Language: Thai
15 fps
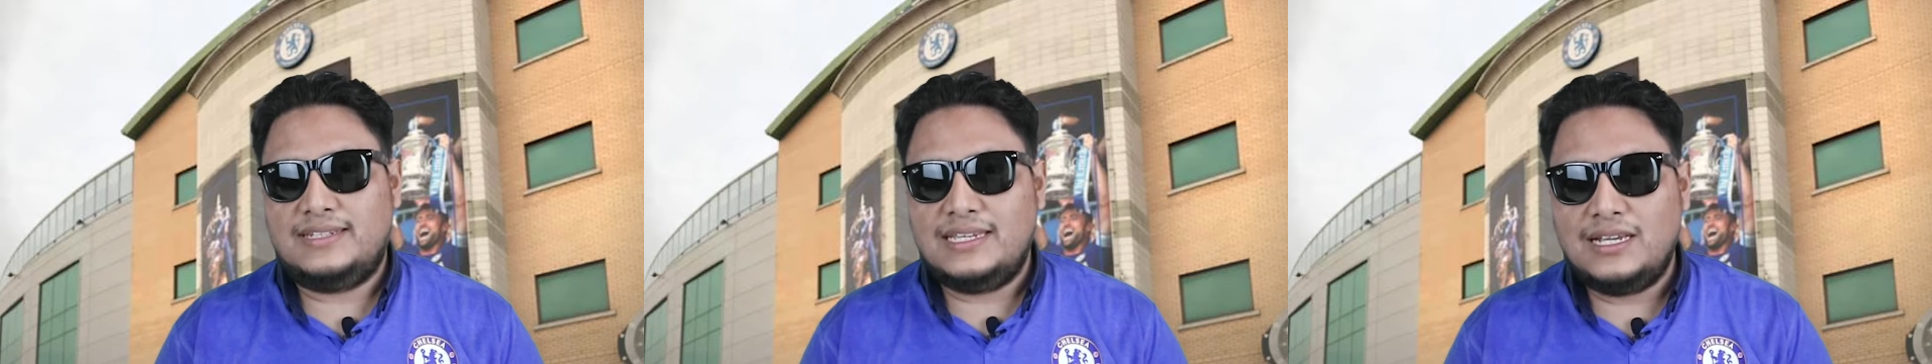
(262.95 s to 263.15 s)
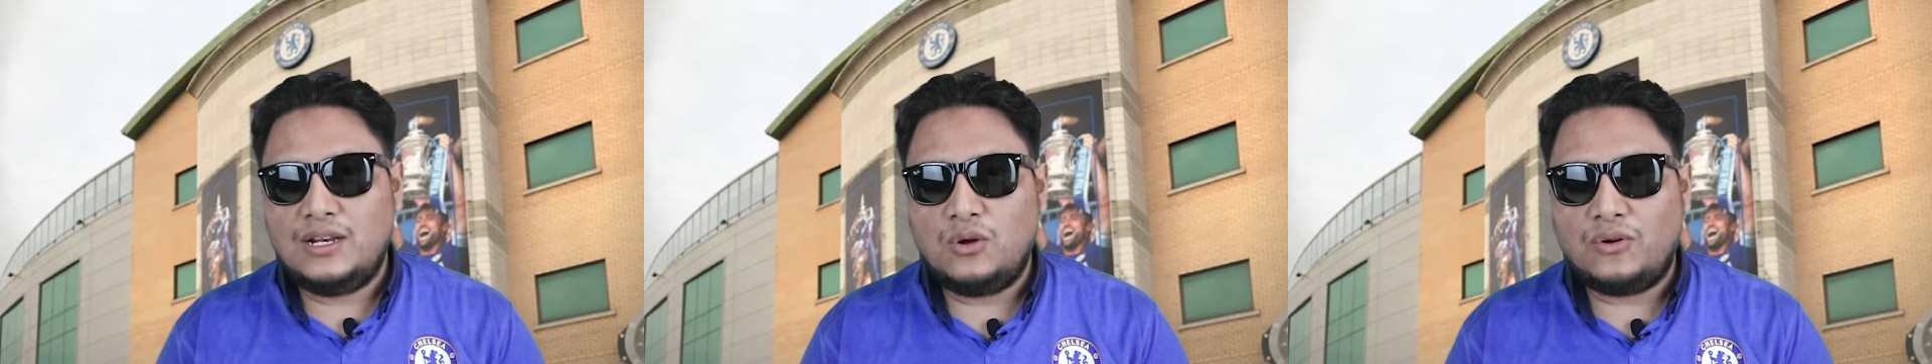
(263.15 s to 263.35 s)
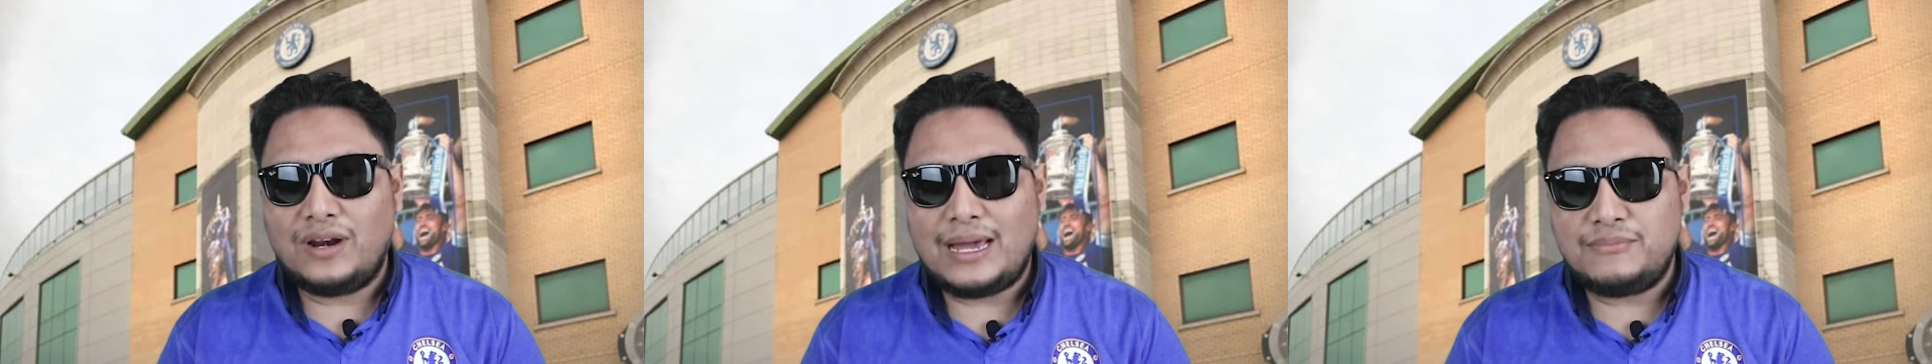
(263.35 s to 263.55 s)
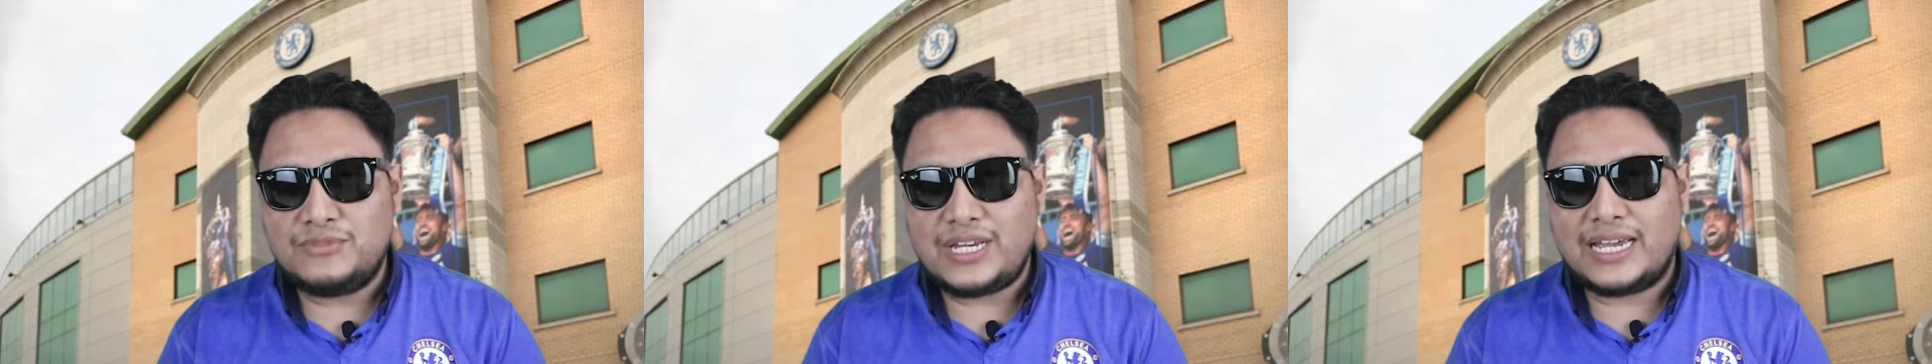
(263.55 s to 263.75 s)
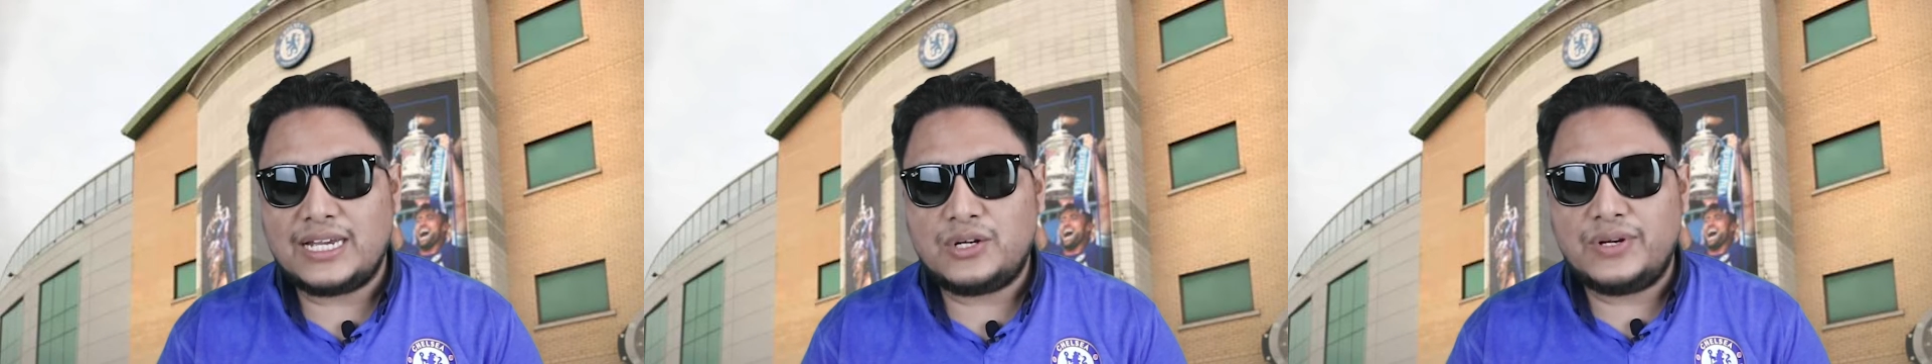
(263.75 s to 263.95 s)
ที่โรงแรม
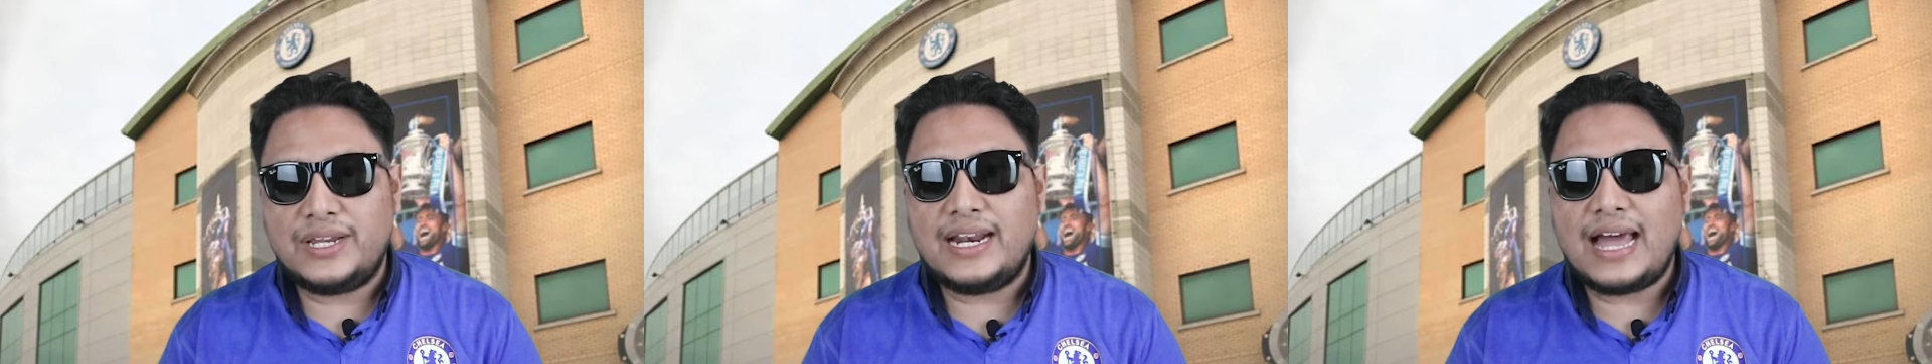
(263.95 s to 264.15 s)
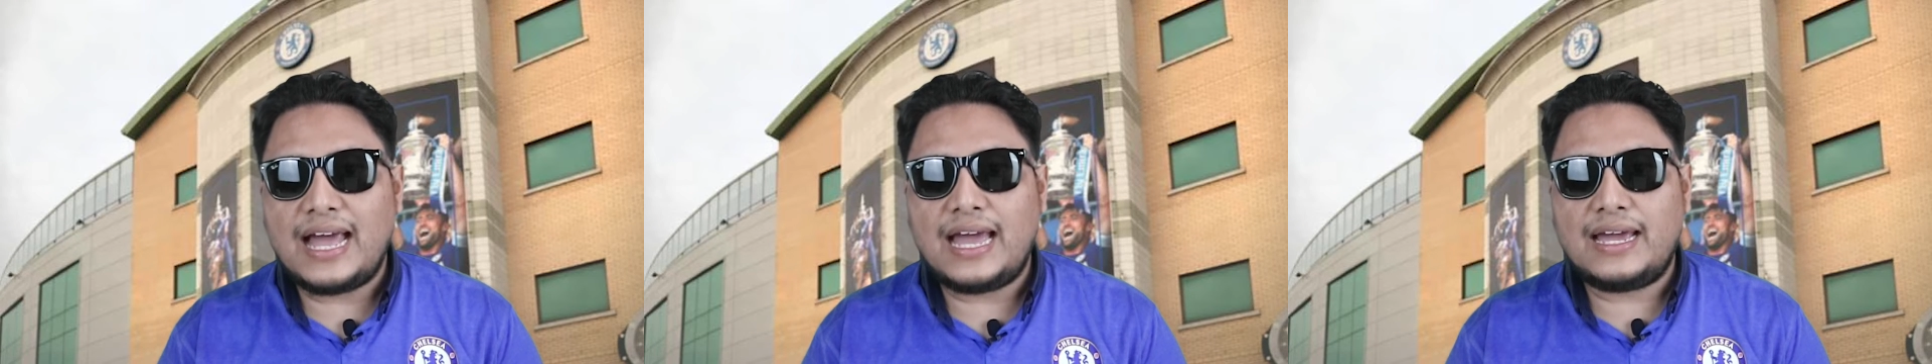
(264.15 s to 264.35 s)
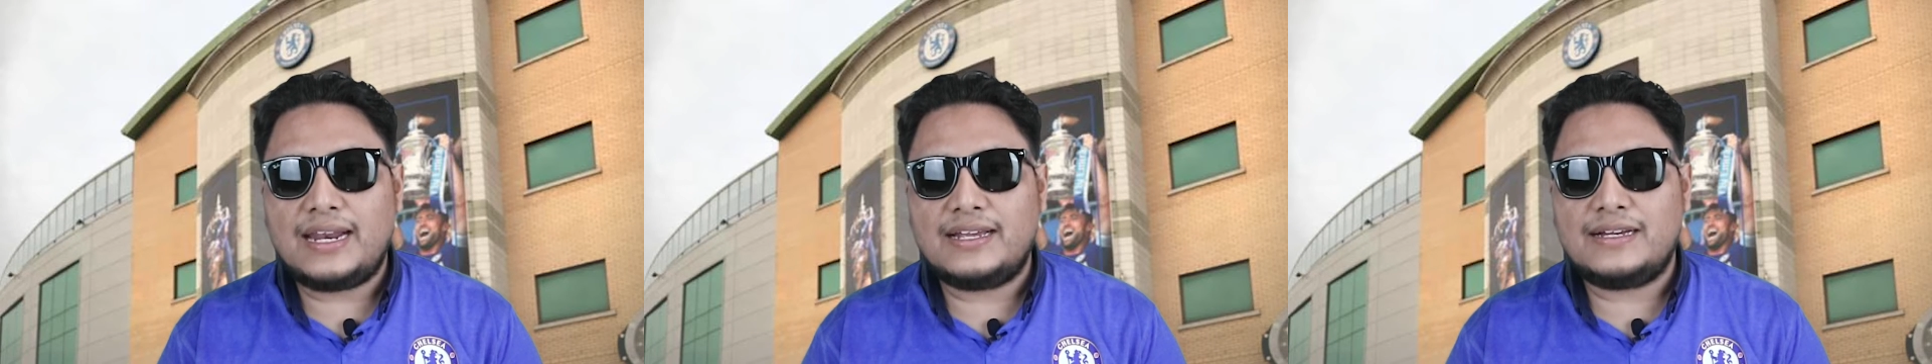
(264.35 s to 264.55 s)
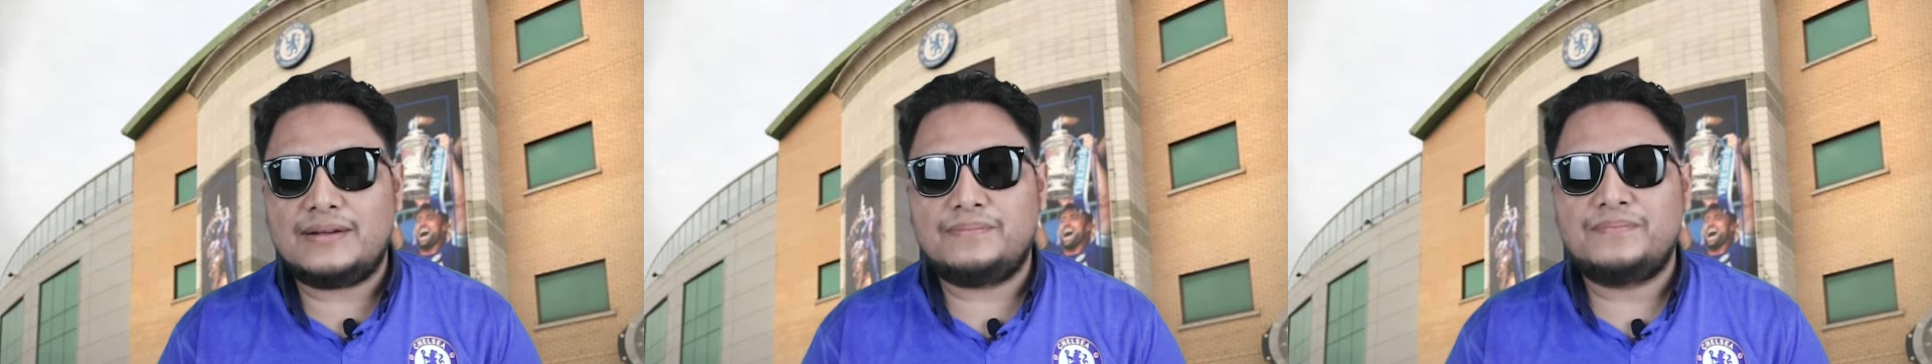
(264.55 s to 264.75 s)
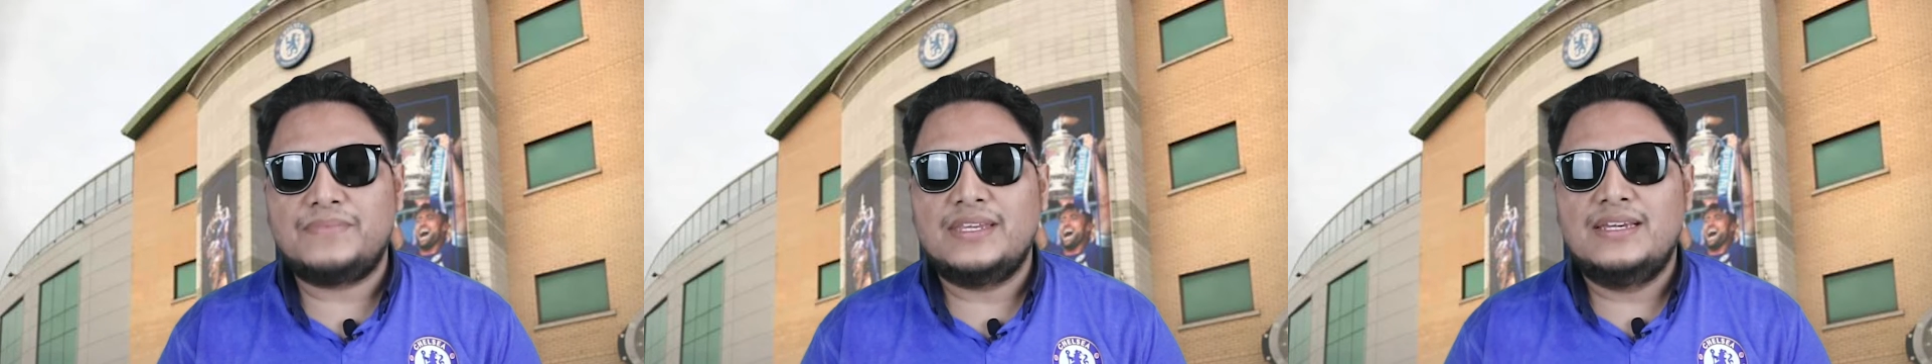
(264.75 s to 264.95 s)
แชงกรีล่านะครับ